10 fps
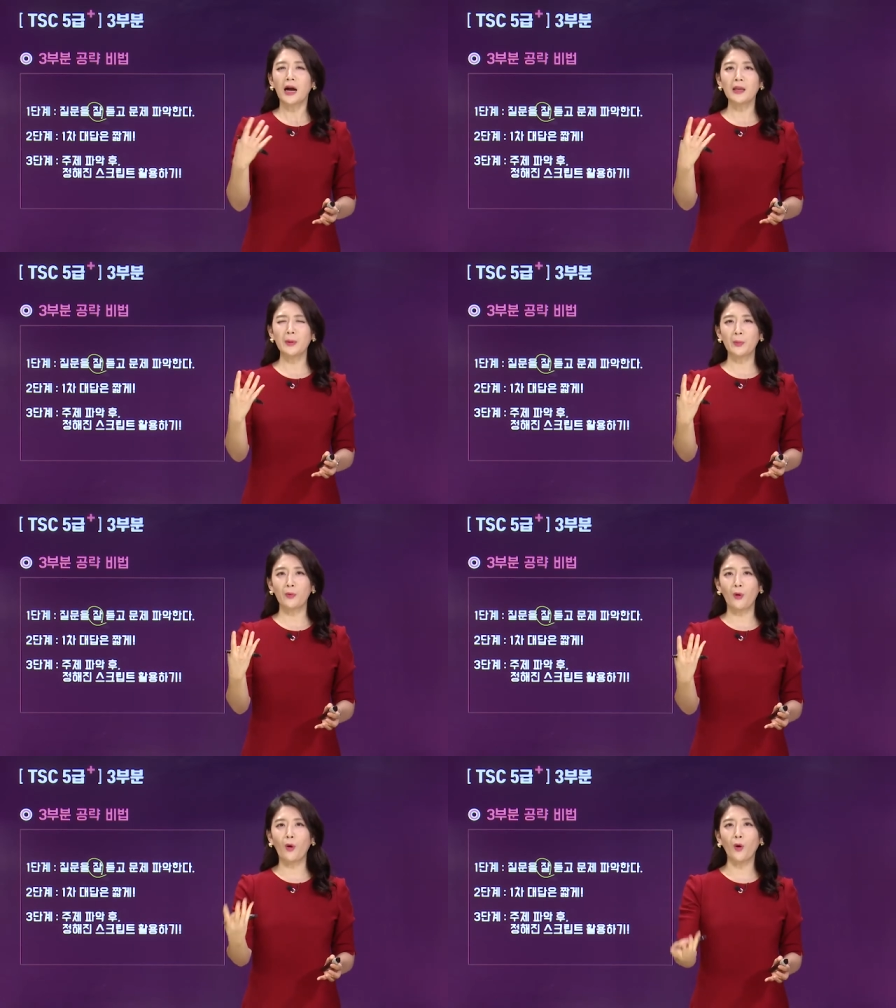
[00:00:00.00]
아니면
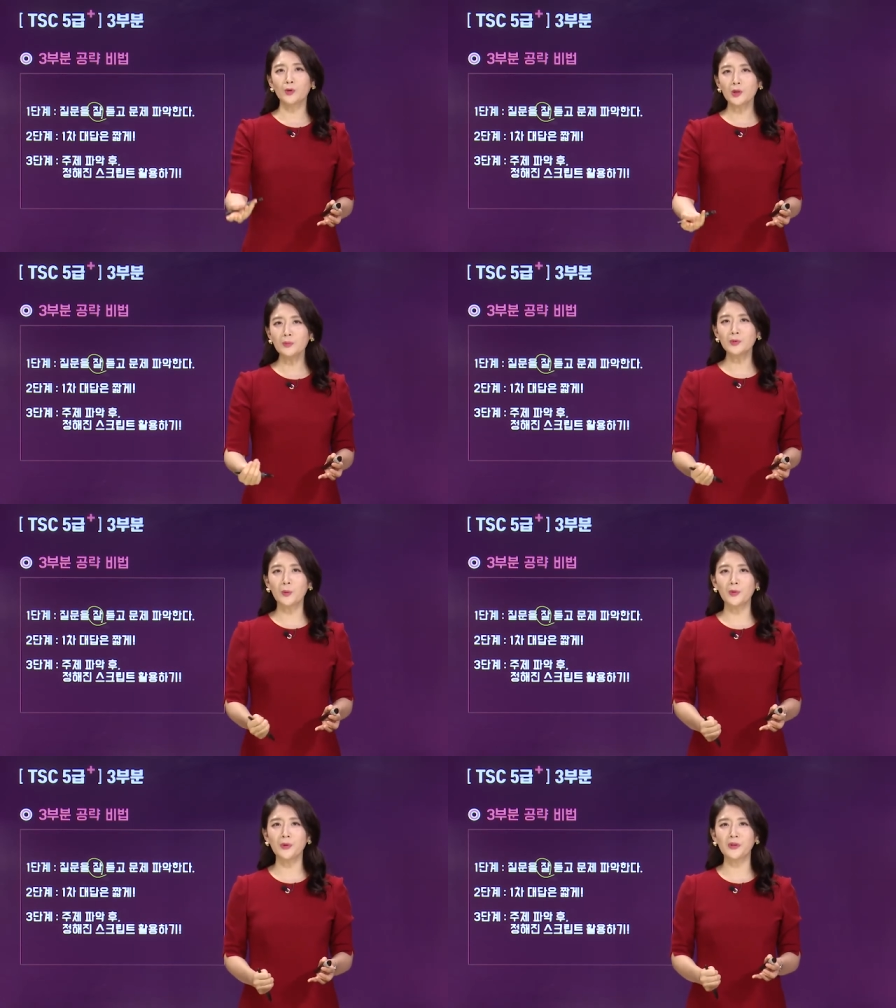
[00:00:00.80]
뭐 거절을
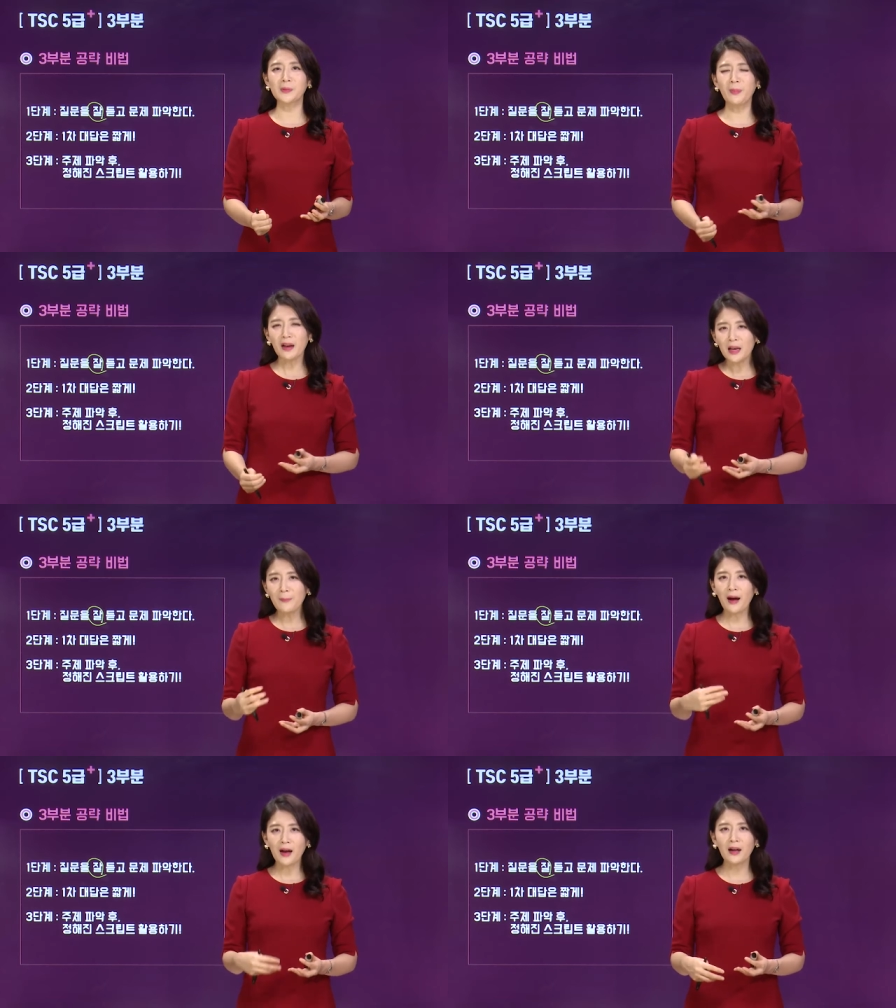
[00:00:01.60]
물어보는 건지
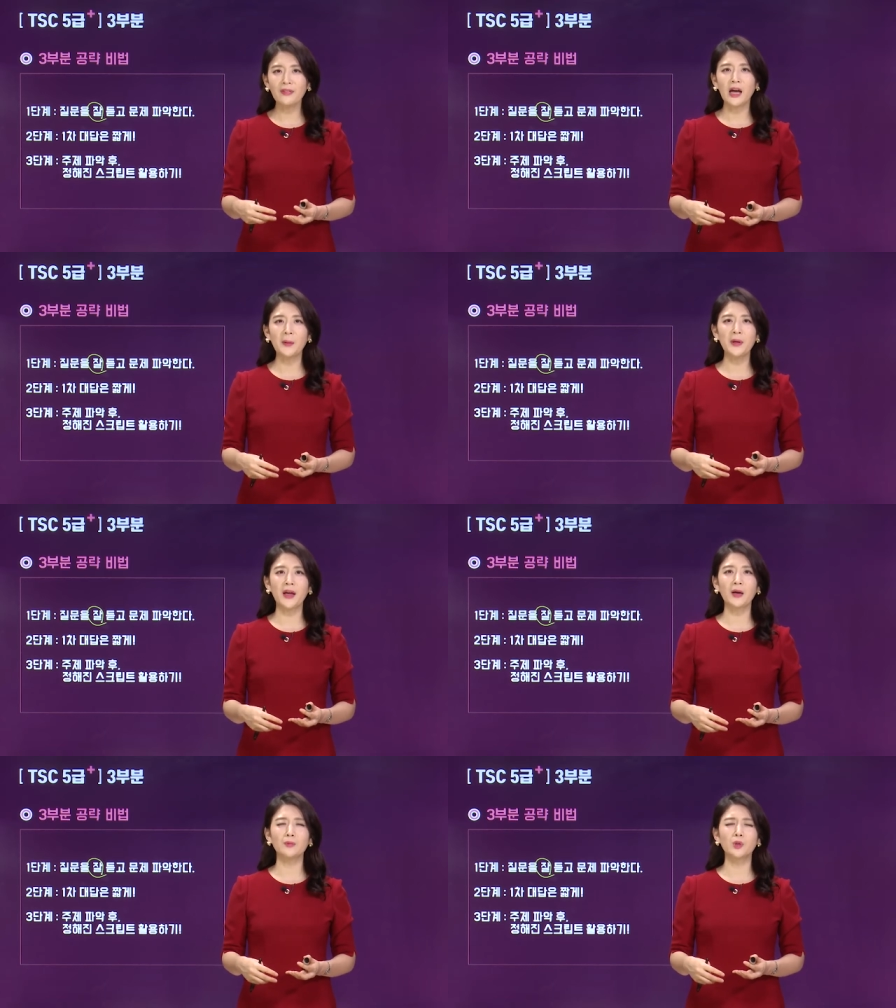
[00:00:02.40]
빨리 파악한 다음에
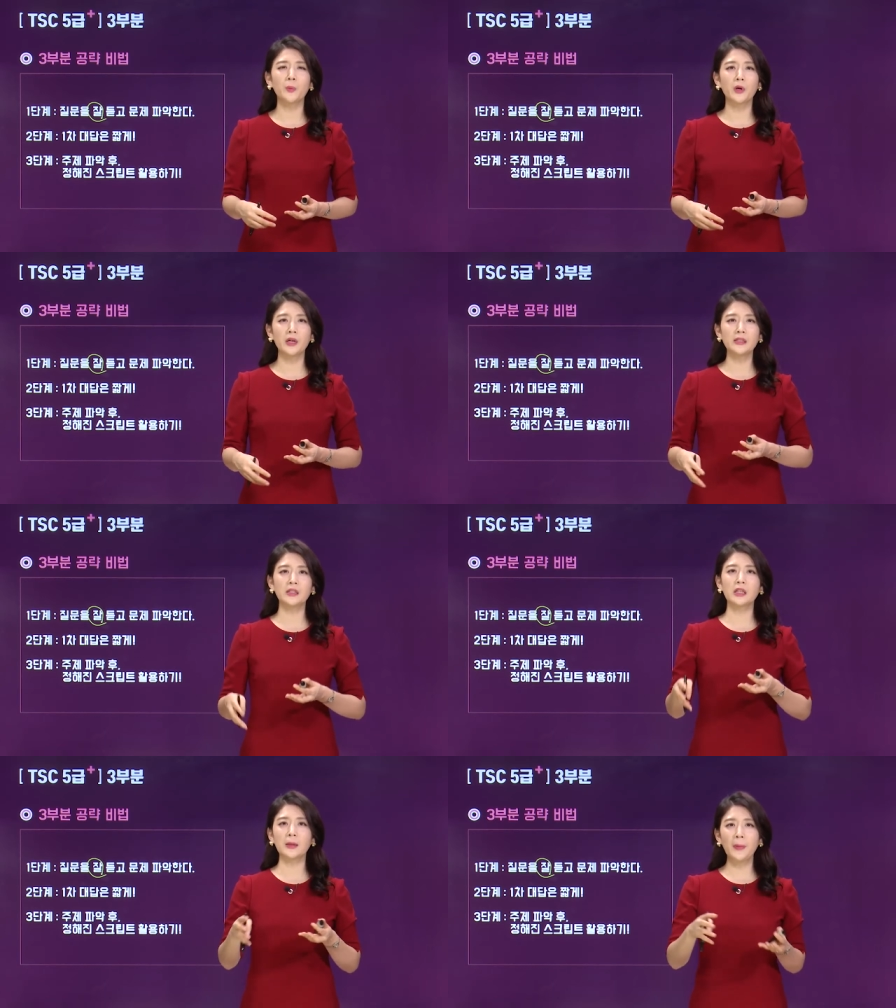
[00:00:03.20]
얘가 물어본 걸
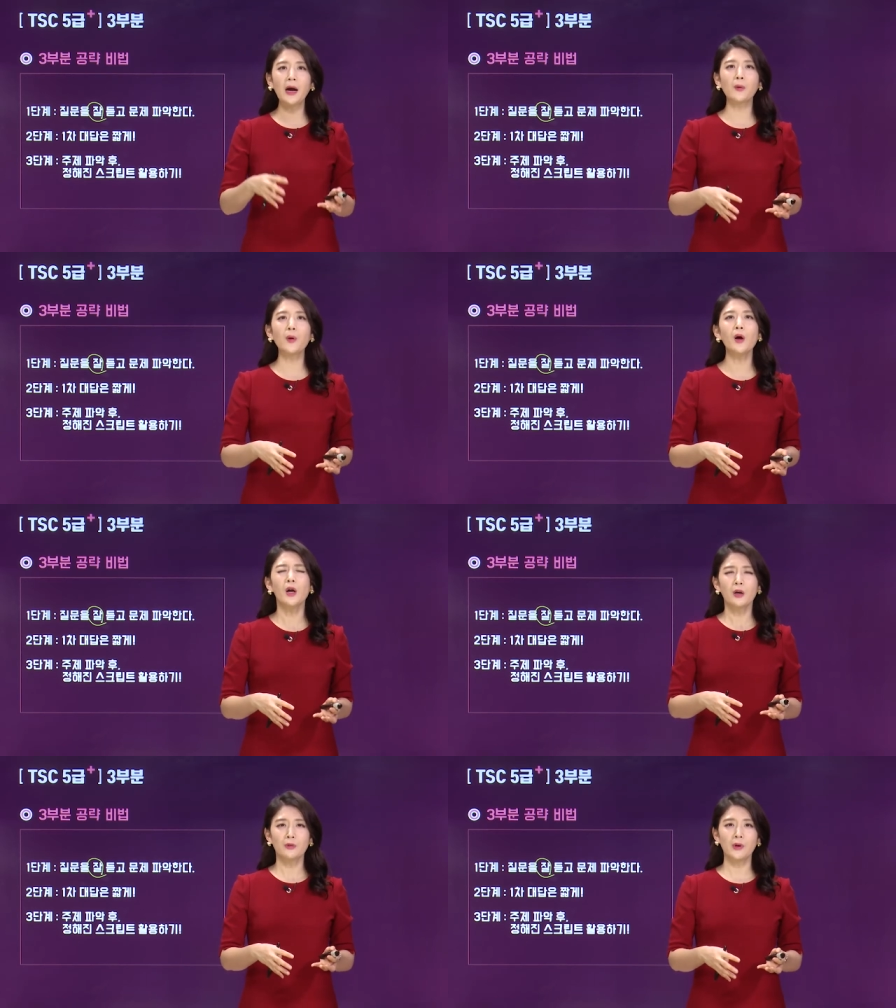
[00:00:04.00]
1차 대답하고
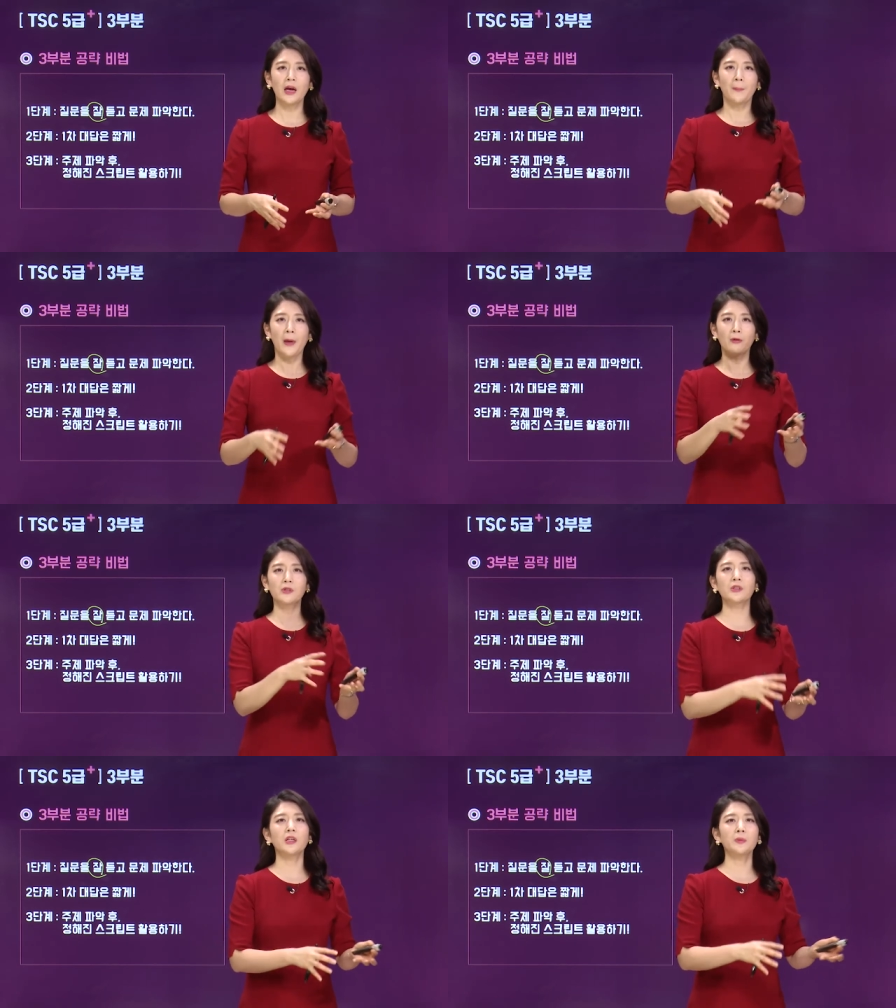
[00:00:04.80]
우리가
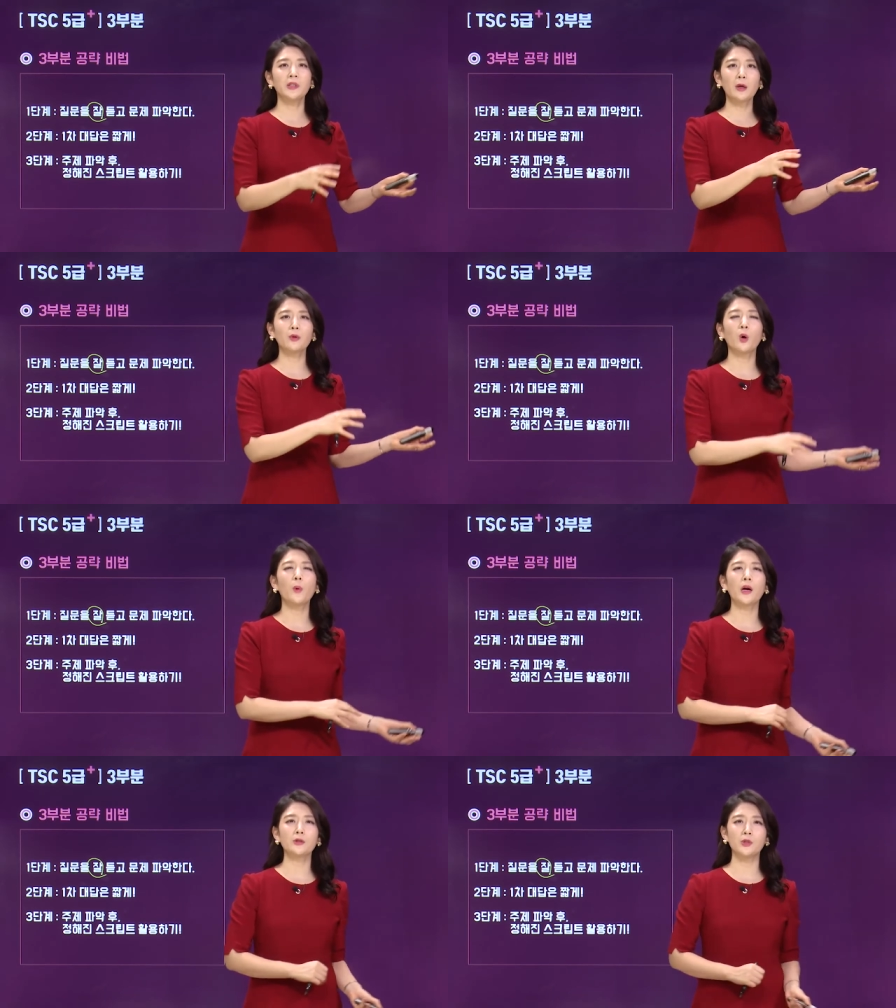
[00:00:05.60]
배운 스크립트대로
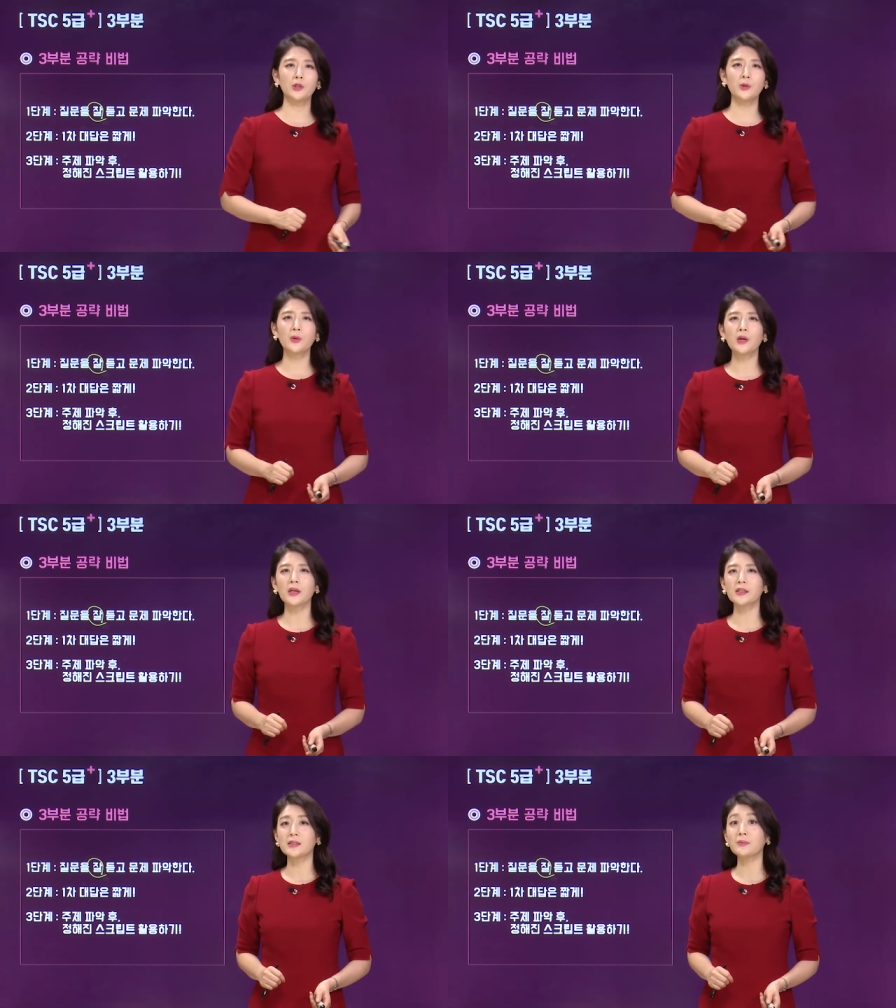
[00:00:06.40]
넘어갈 수
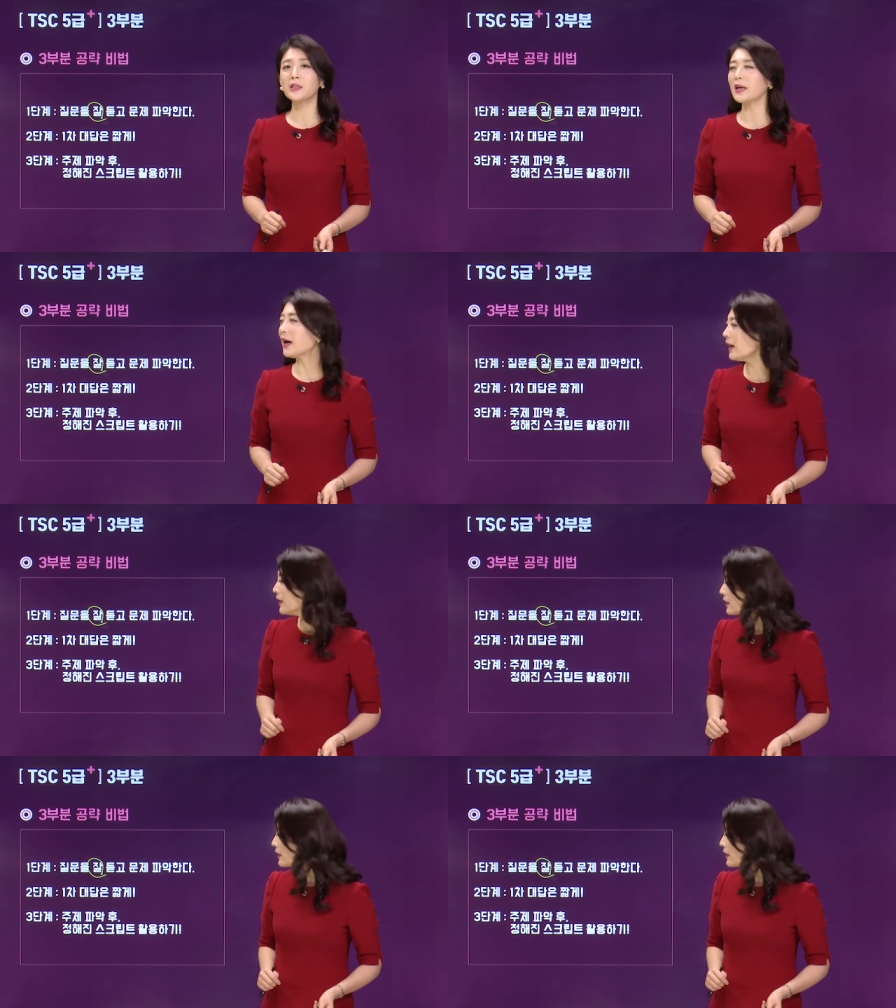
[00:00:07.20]
있도록 하겠습니다.